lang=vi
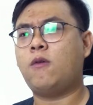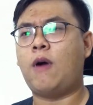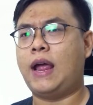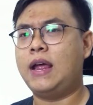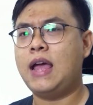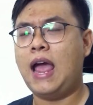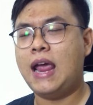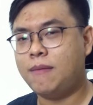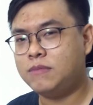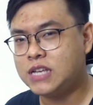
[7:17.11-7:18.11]
khoảng
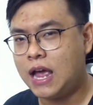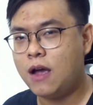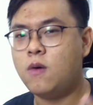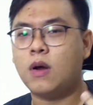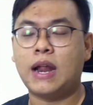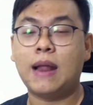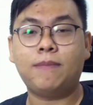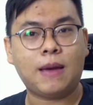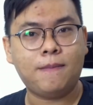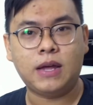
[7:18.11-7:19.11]
256 hoặc là
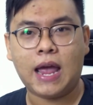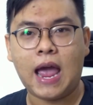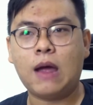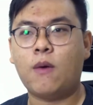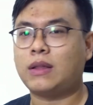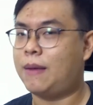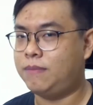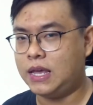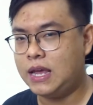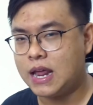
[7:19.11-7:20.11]
512 hoặc
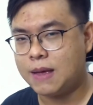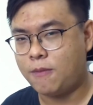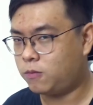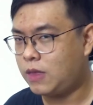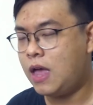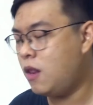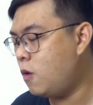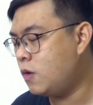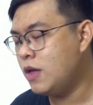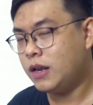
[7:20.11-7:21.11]
thậm chí là 1T
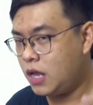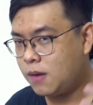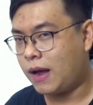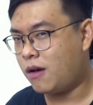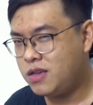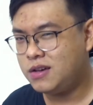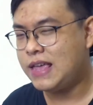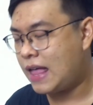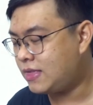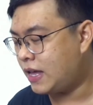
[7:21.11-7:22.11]
luôn nếu các bạn có dư
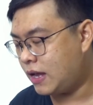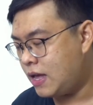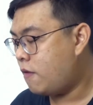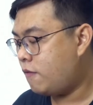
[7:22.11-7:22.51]
giả tiền.